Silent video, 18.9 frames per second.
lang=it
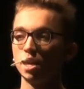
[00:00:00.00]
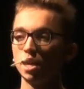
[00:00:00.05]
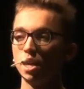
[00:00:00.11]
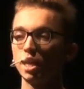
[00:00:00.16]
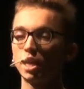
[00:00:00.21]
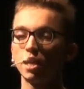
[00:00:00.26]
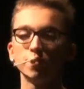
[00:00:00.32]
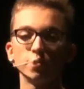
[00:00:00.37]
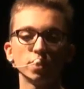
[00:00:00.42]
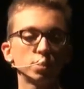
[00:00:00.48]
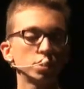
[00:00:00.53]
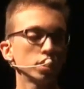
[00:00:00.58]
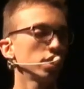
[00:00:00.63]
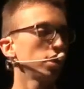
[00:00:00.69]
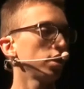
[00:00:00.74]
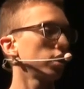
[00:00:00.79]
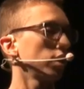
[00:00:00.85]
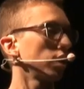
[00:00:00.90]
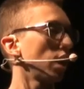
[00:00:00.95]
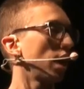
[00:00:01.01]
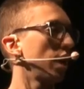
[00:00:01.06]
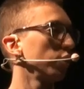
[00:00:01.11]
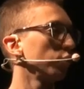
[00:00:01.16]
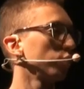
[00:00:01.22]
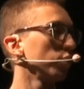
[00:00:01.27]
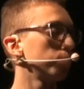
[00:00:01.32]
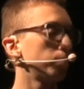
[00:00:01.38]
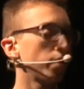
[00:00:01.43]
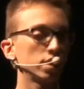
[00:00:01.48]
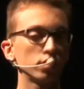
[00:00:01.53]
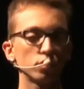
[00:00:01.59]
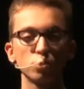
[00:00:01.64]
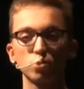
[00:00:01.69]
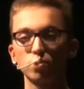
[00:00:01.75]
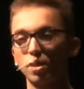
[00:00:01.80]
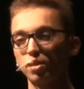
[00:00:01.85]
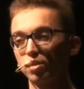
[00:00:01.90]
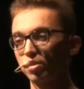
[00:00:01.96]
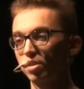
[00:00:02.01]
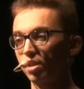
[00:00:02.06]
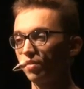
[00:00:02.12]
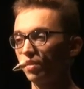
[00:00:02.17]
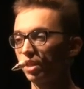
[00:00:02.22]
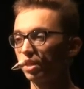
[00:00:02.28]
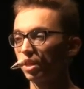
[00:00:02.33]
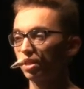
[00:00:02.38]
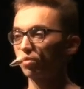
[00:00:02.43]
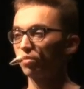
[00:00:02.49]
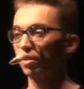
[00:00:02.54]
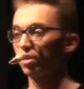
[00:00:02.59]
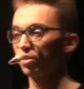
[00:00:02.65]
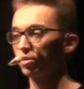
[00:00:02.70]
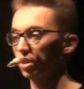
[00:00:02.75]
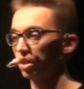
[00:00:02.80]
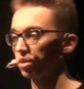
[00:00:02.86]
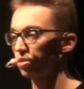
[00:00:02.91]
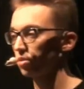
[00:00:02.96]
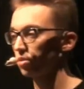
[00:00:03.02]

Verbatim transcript: e che invece hanno un impatto sulla nostra vita, sulla nostra